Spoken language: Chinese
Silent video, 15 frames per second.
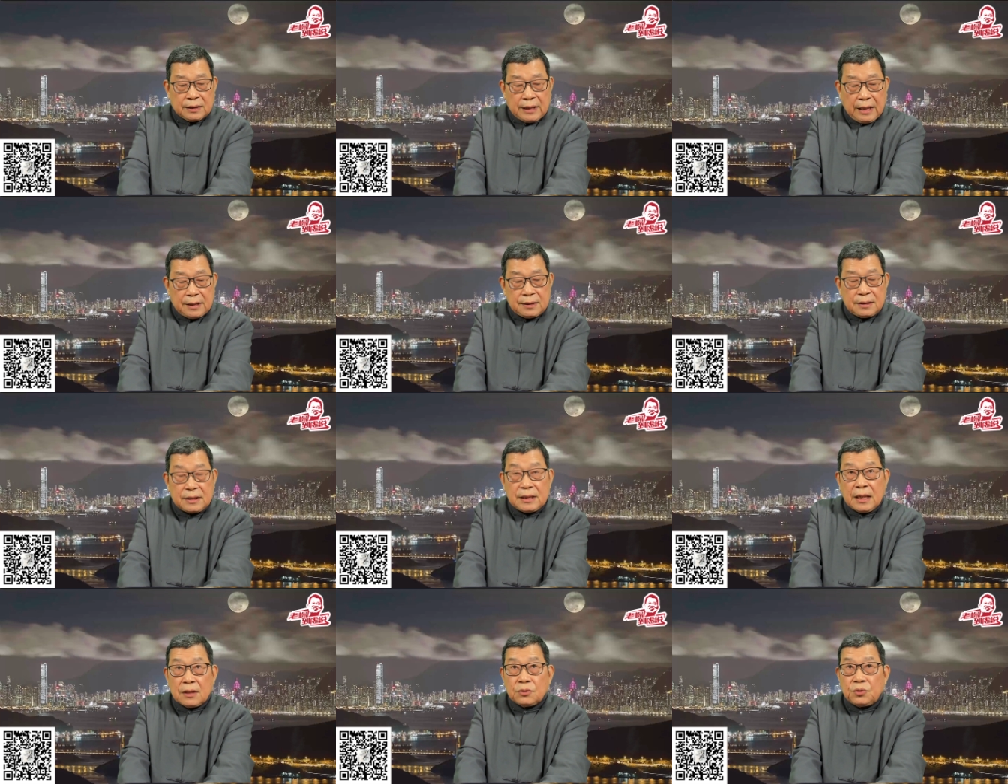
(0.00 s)
但
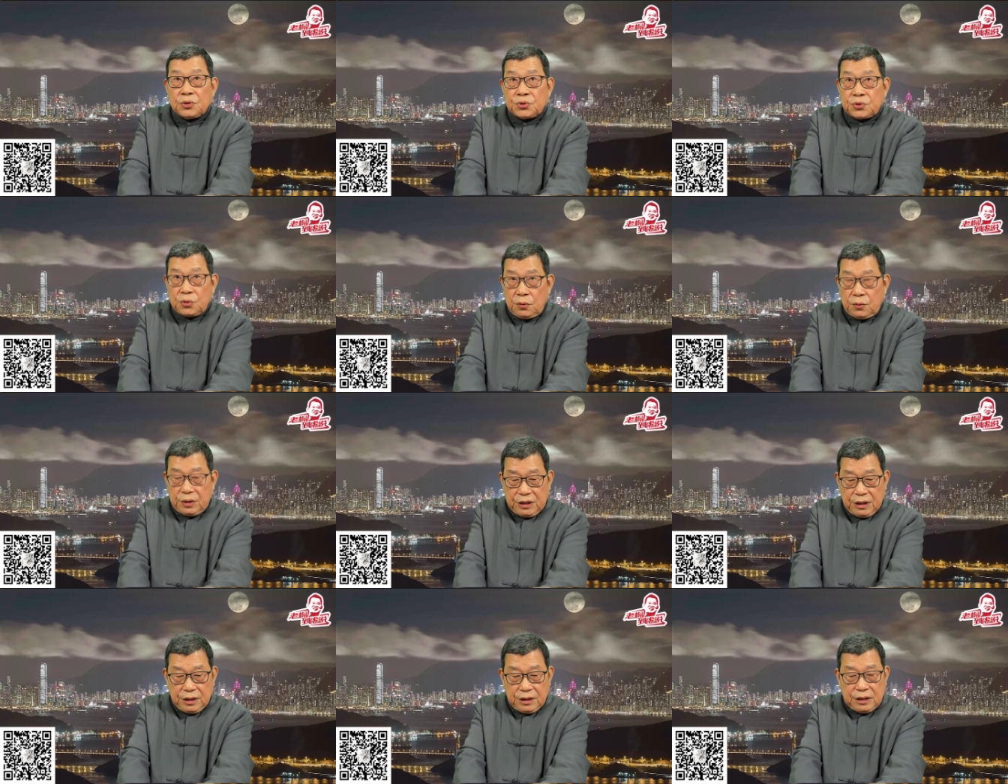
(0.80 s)
将对中国
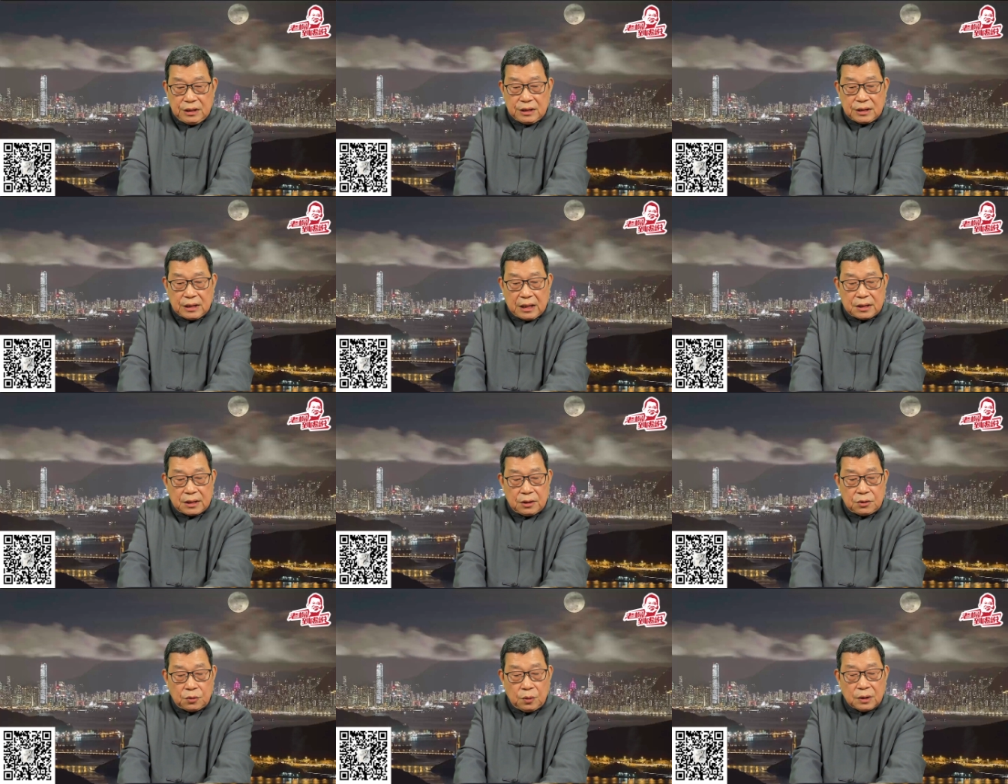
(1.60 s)
经济产
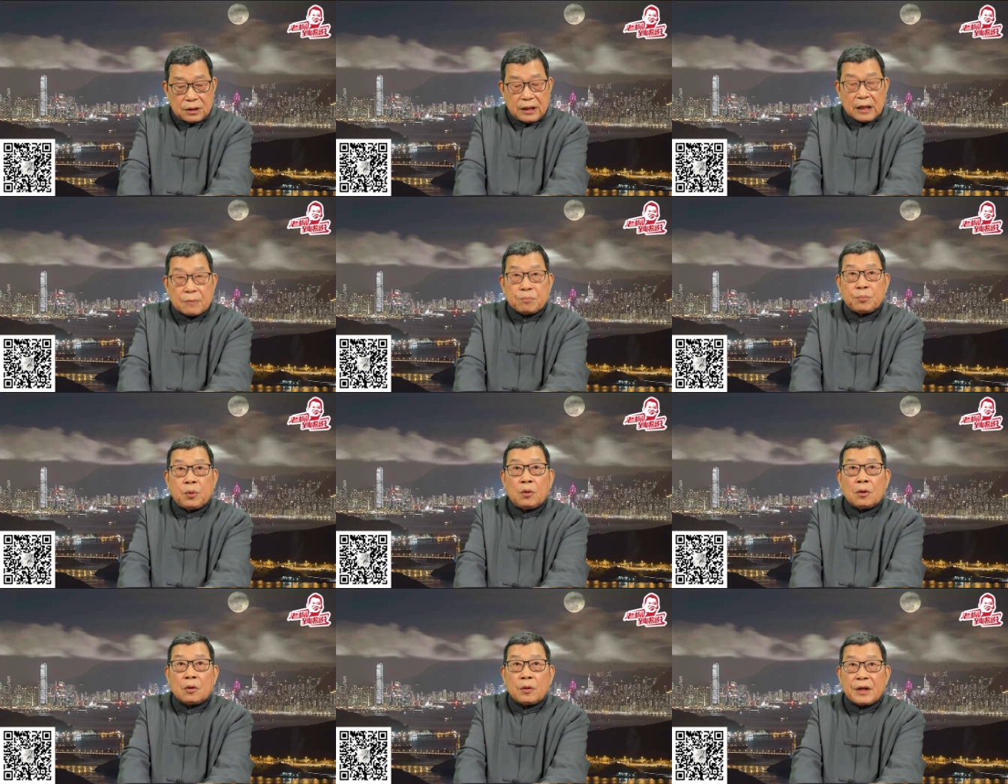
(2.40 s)
生多大的
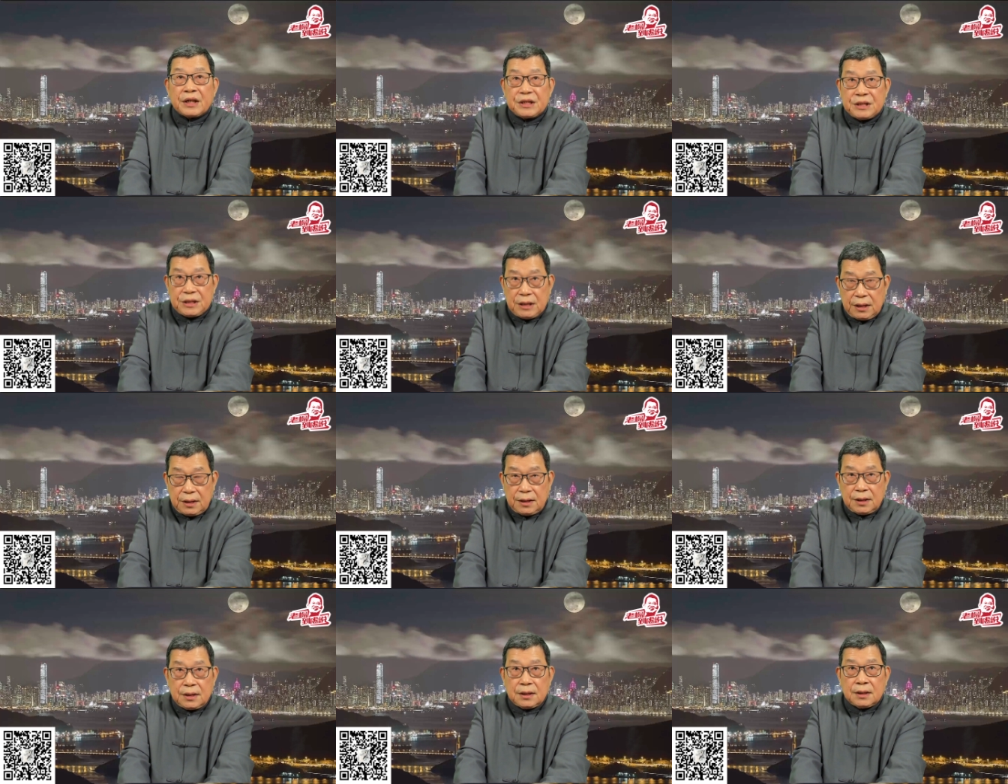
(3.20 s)
破坏性，